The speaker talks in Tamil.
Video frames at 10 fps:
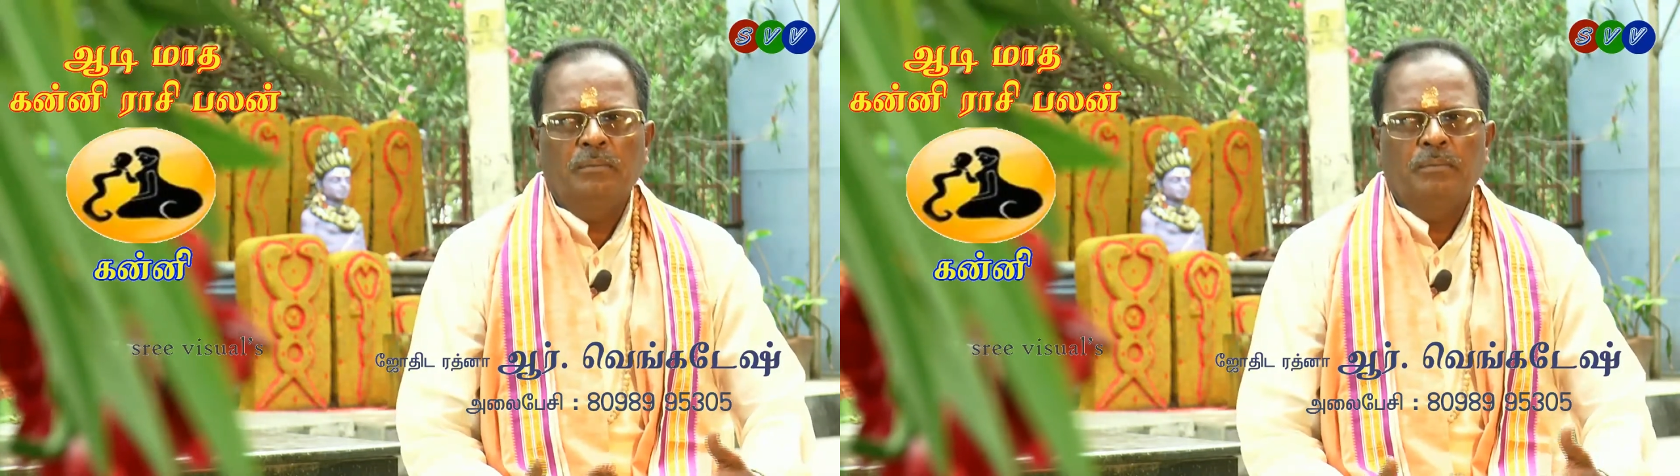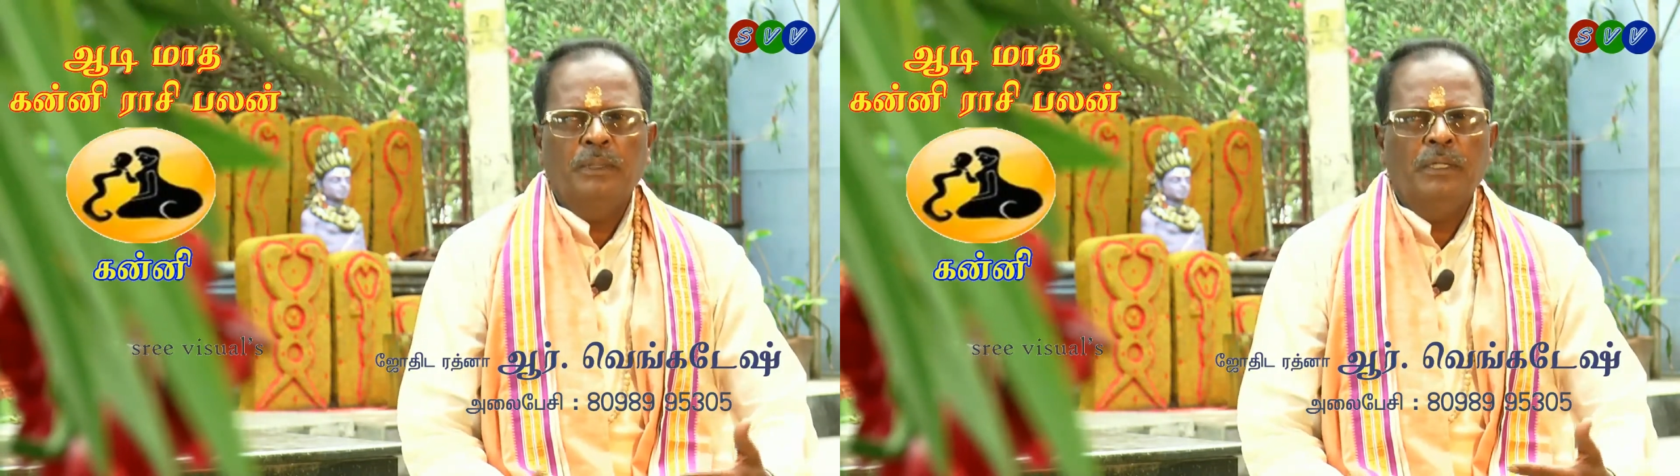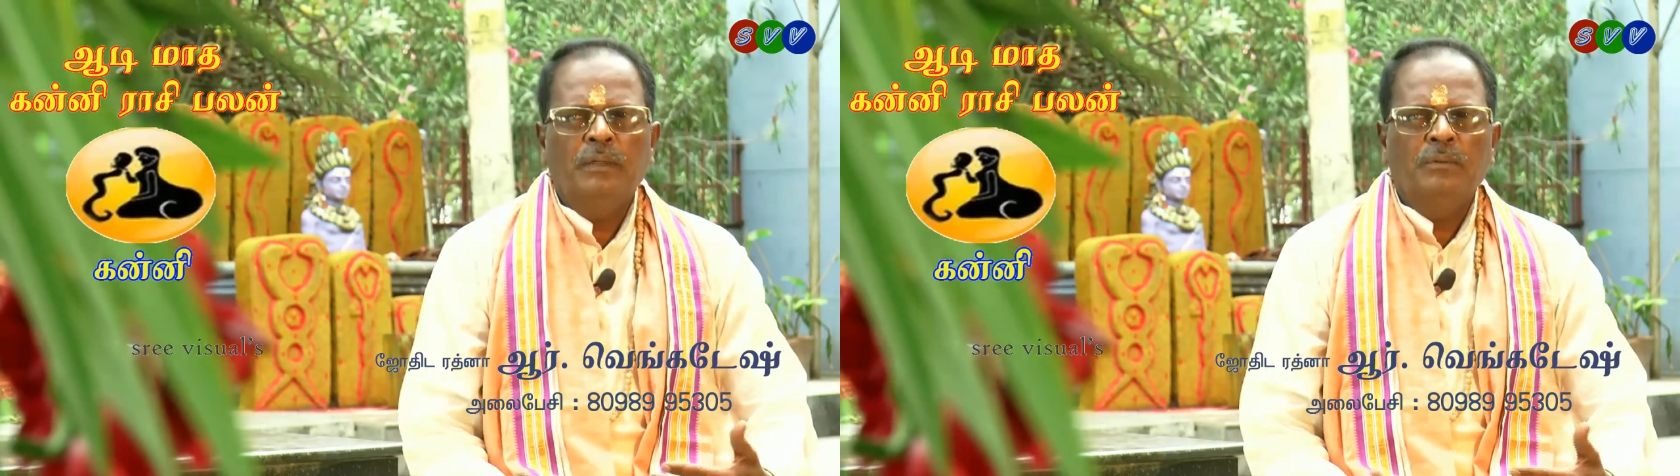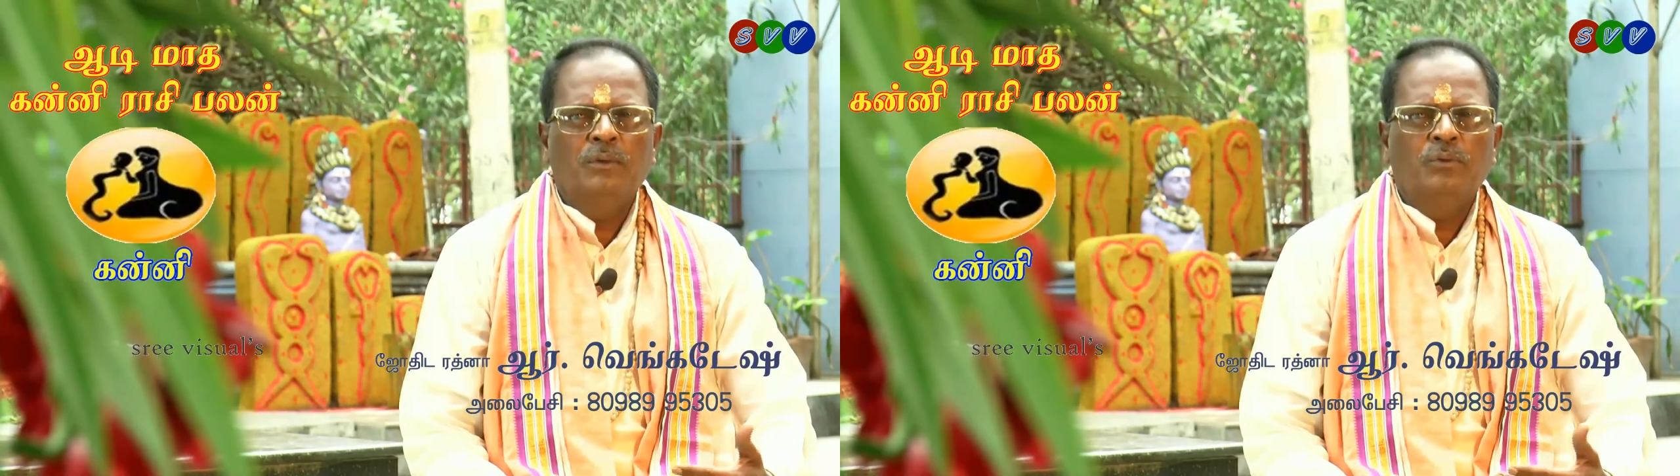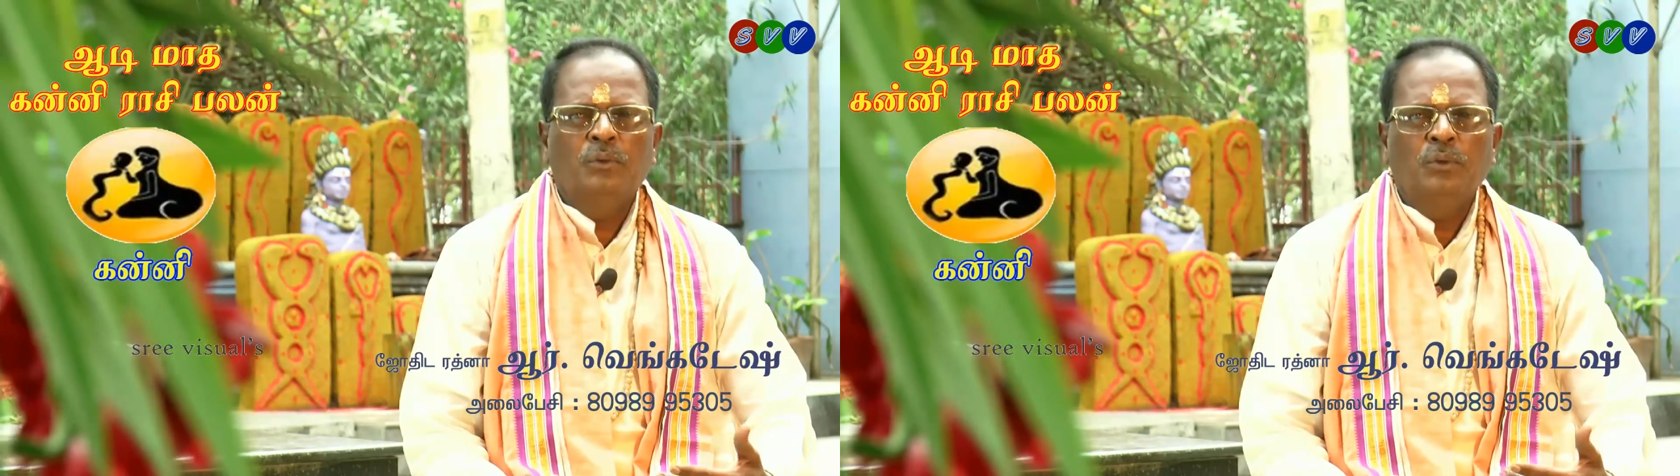பெரிய ஒரு
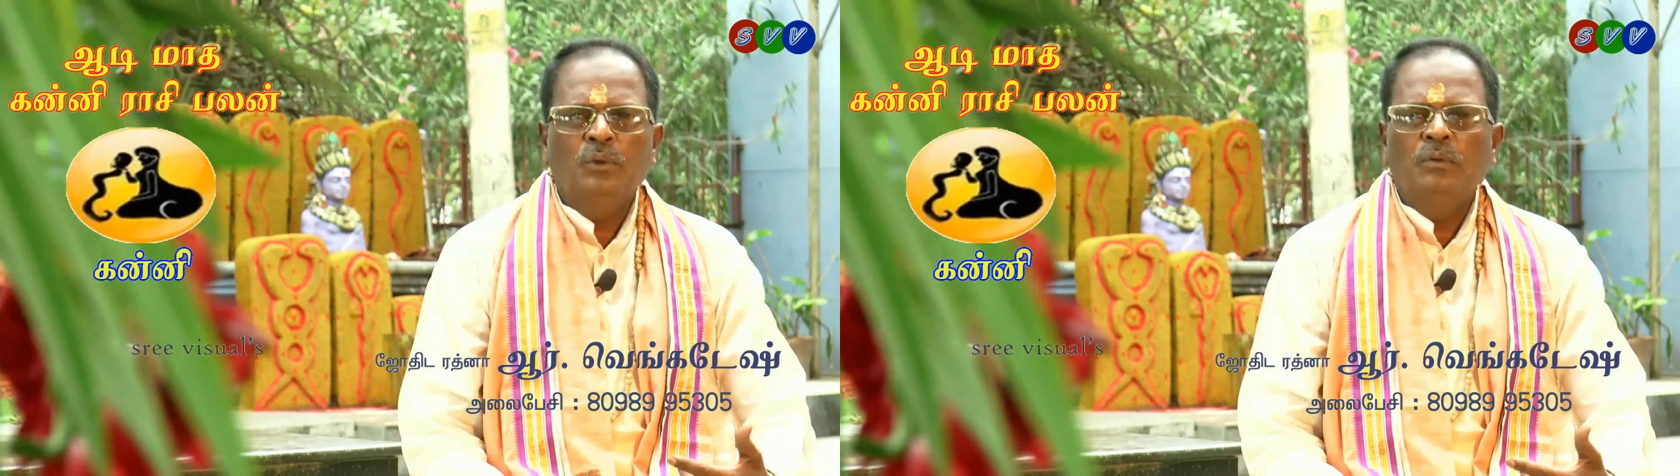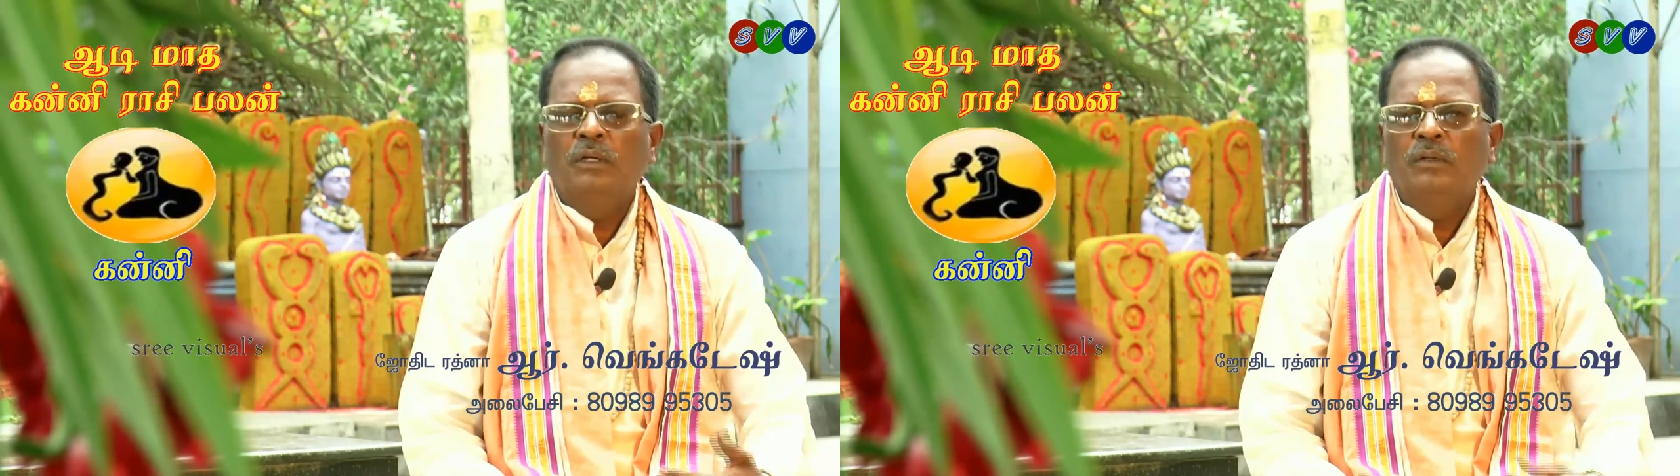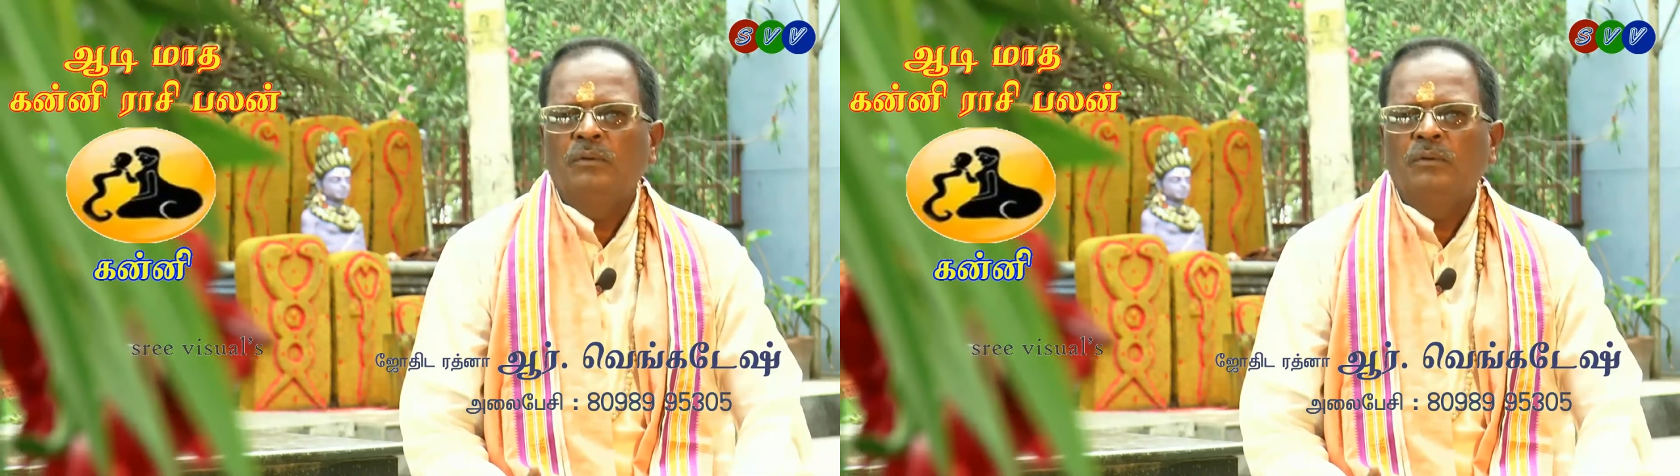தொந்தரவான